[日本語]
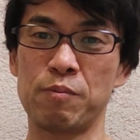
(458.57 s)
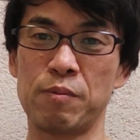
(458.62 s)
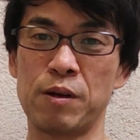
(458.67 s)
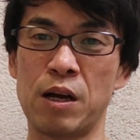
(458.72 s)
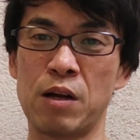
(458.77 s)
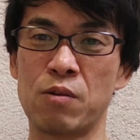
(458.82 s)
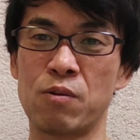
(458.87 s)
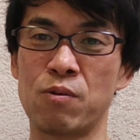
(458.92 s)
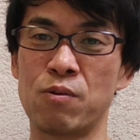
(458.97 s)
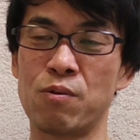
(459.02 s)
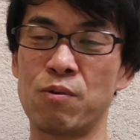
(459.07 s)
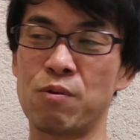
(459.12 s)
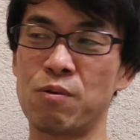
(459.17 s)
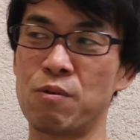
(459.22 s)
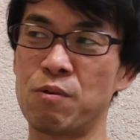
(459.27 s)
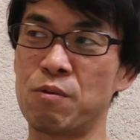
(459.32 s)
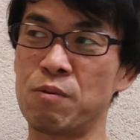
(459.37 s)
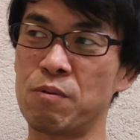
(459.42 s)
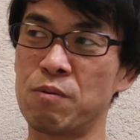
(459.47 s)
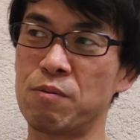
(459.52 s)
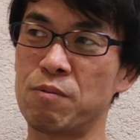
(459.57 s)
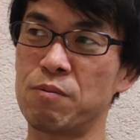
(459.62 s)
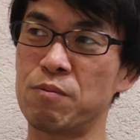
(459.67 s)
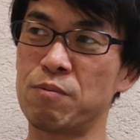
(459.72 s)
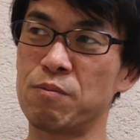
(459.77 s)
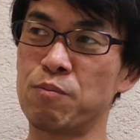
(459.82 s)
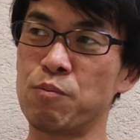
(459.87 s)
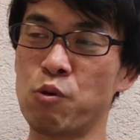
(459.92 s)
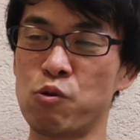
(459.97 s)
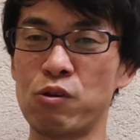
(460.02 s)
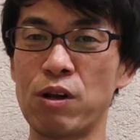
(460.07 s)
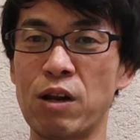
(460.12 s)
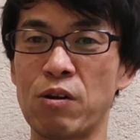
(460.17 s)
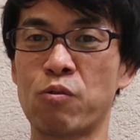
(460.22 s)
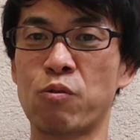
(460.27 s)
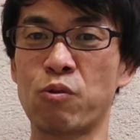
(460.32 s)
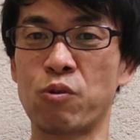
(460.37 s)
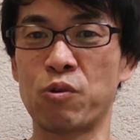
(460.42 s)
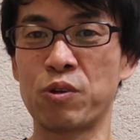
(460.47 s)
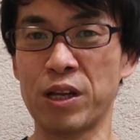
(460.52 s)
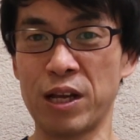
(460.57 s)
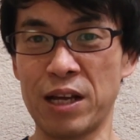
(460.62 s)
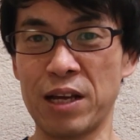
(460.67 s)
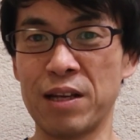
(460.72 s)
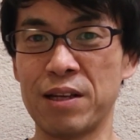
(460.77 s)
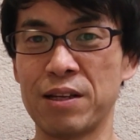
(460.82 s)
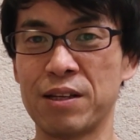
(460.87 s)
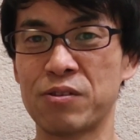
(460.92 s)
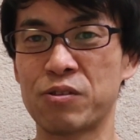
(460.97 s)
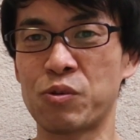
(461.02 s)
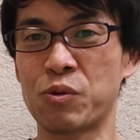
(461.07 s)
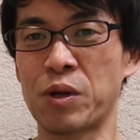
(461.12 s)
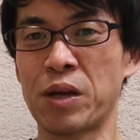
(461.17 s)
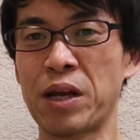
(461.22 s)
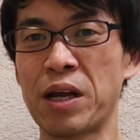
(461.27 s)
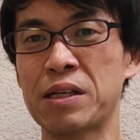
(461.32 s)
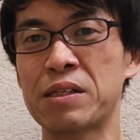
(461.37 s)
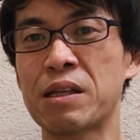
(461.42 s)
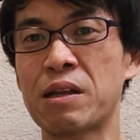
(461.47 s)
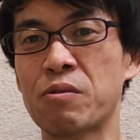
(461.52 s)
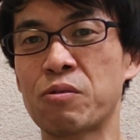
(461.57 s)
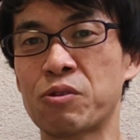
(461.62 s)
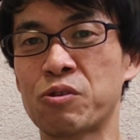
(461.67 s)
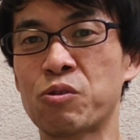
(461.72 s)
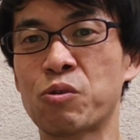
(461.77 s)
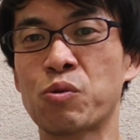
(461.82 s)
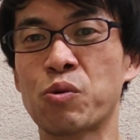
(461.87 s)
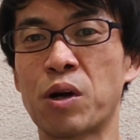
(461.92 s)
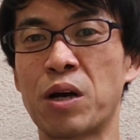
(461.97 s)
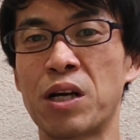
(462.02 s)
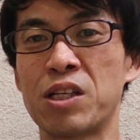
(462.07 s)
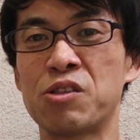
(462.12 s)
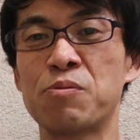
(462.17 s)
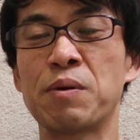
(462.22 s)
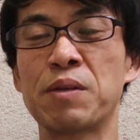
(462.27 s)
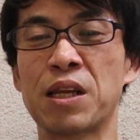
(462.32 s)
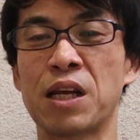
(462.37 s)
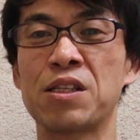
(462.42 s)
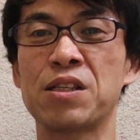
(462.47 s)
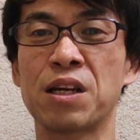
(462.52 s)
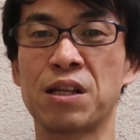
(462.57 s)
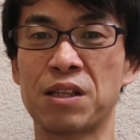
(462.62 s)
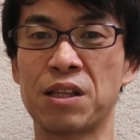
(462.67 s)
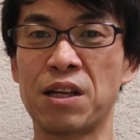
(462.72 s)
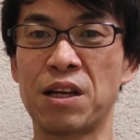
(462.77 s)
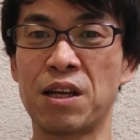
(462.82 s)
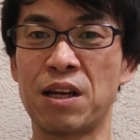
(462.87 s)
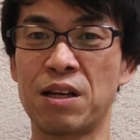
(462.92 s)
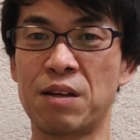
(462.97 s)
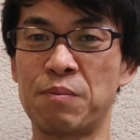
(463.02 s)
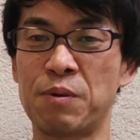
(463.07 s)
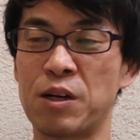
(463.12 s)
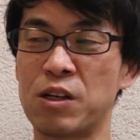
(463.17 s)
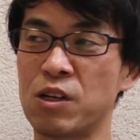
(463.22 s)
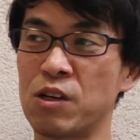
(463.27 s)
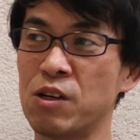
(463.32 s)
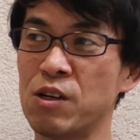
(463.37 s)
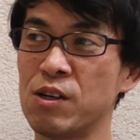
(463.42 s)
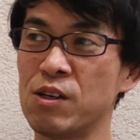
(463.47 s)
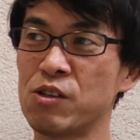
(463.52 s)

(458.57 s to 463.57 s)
あのー、僕らのこのね、そのヘアサロンの仕事が一番大事なんで、まあ、